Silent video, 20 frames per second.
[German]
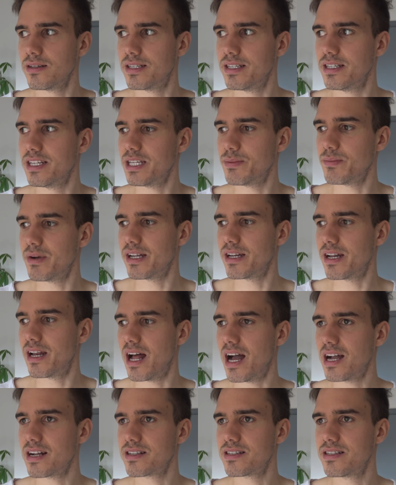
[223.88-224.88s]
die nicht mal in der
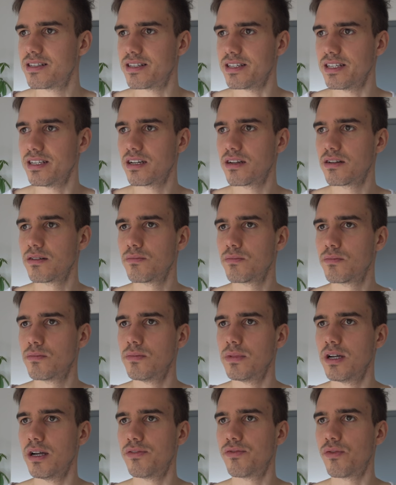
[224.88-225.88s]
Lage sind,
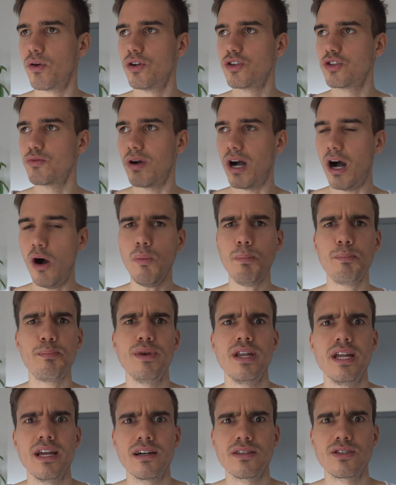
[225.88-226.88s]
ihrem äh, Freund überhaupt
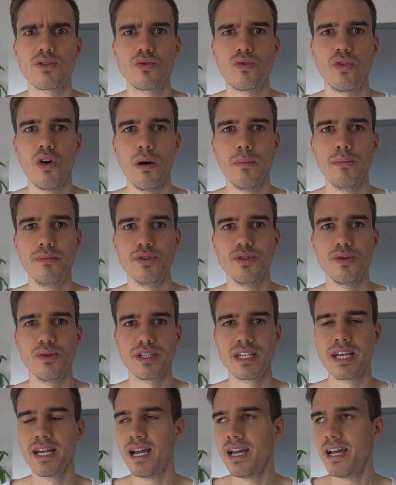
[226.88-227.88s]
näher zu kommen. So,
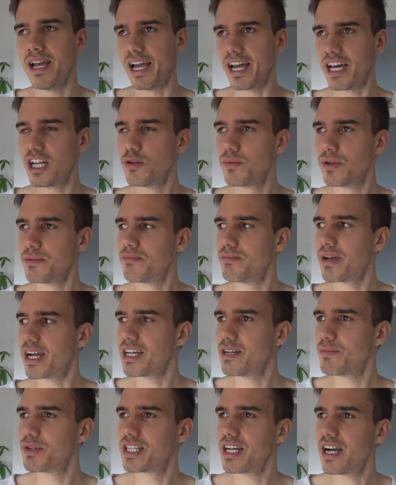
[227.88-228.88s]
ich erinnere,
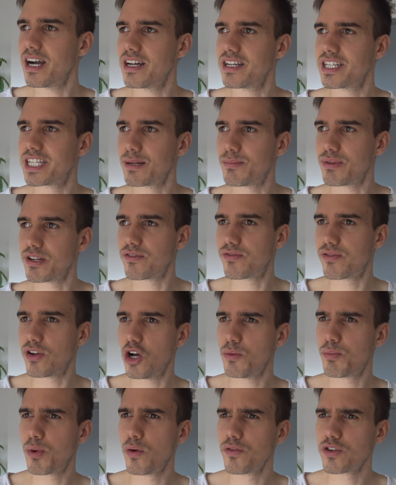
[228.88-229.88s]
erinnere mich daran, ich habe bei den
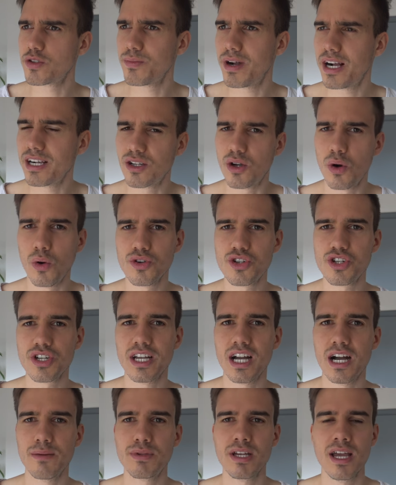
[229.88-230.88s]
Flirt-Profis mal ein Coaching
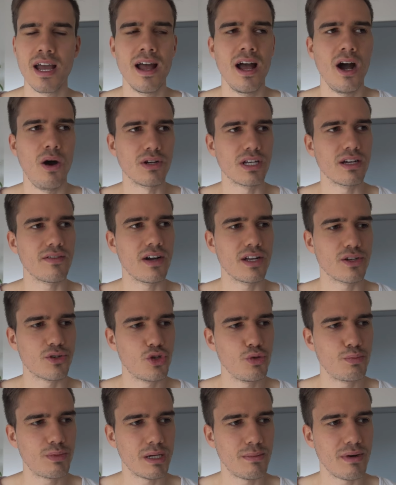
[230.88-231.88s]
gehabt und da war ein
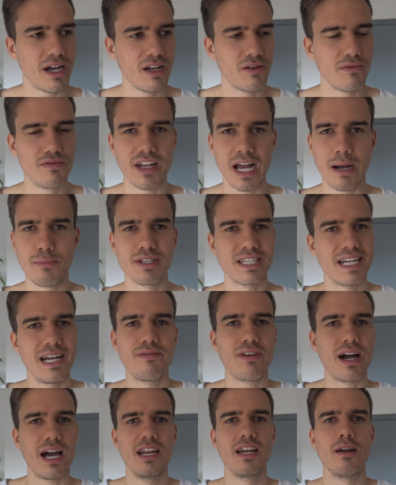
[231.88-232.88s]
Typ dabei und wir haben uns
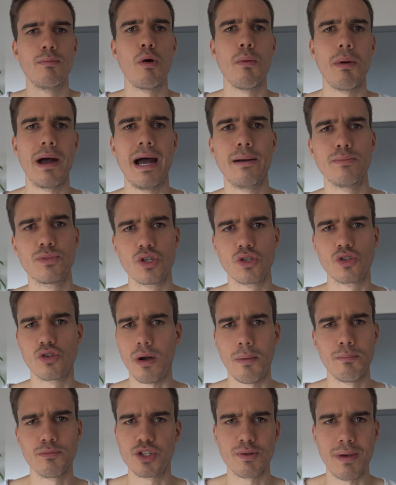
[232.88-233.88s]
einfach alle immer umarmt, so
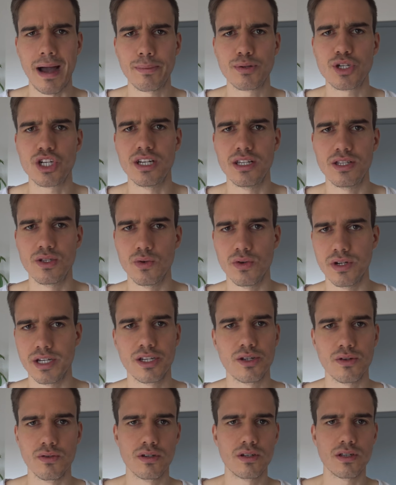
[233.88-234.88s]
zum, zum Abschied, so
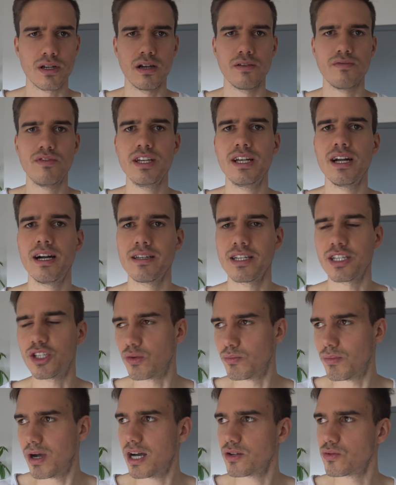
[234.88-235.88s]
ich und äh, Wiegand, ich
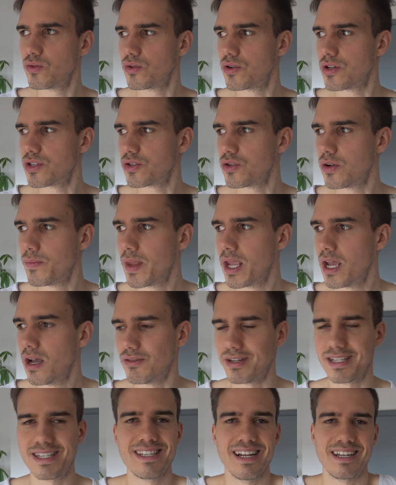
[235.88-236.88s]
und Manu oder so. Und
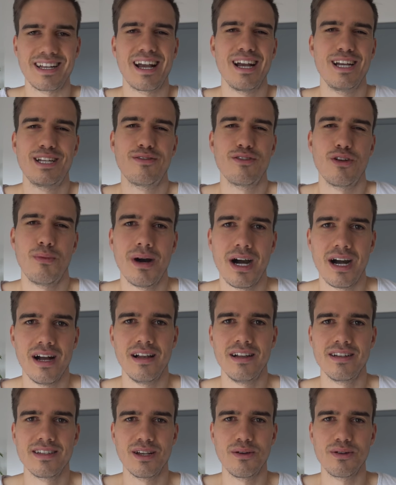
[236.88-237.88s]
das ist halt relativ
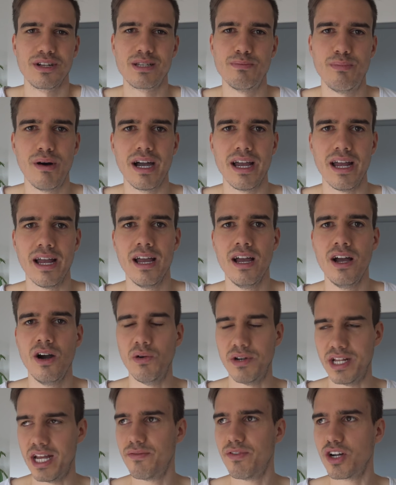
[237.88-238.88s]
normal, ist ja auch nichts bei.
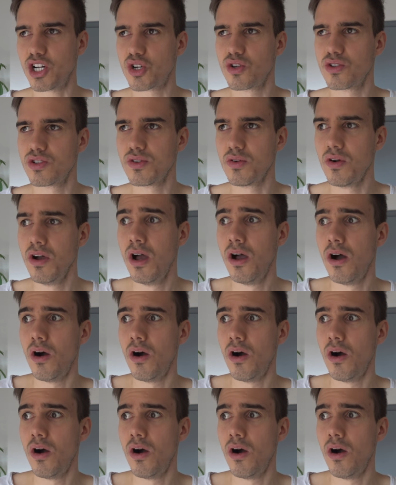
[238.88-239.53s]
Und er war schon so,